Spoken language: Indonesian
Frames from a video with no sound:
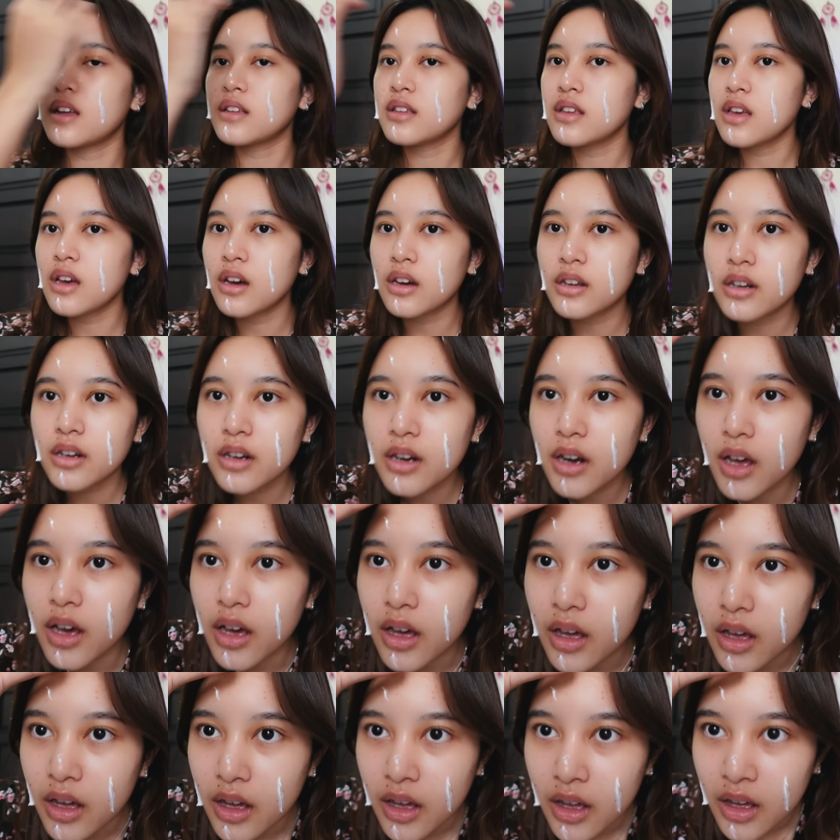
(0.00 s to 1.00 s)
dia akan kena
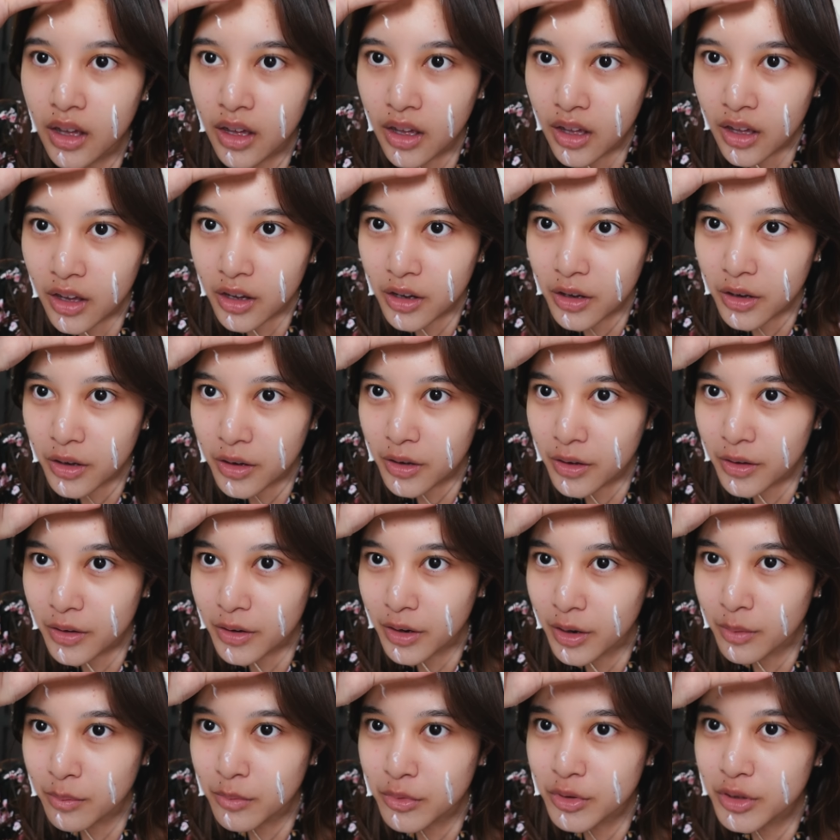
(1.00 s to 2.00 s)
oh, no.
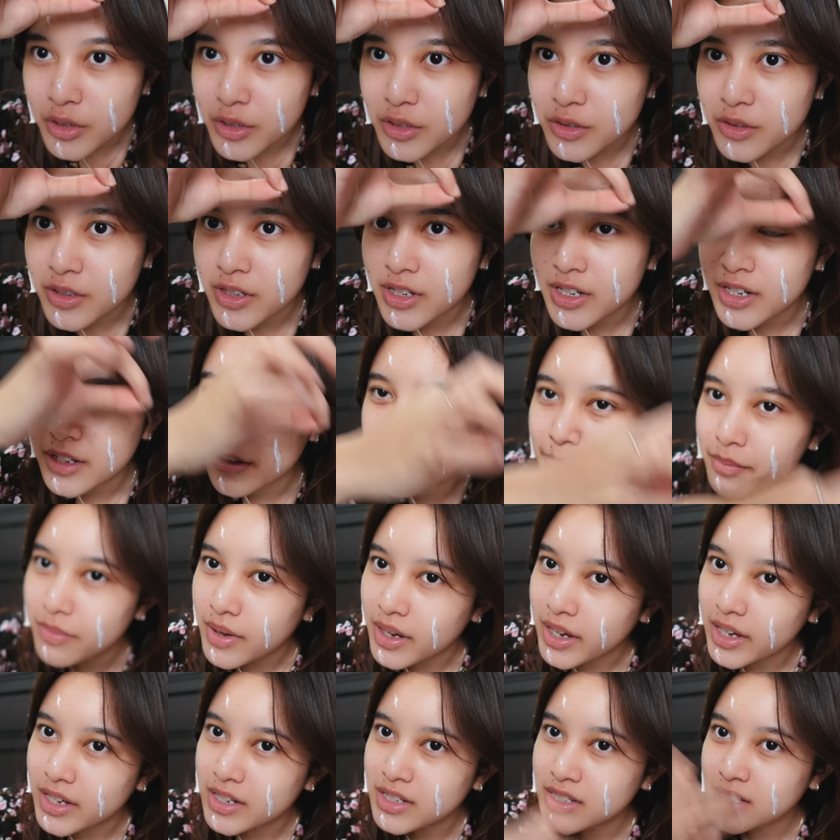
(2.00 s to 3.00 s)
rambutnya juga dipakai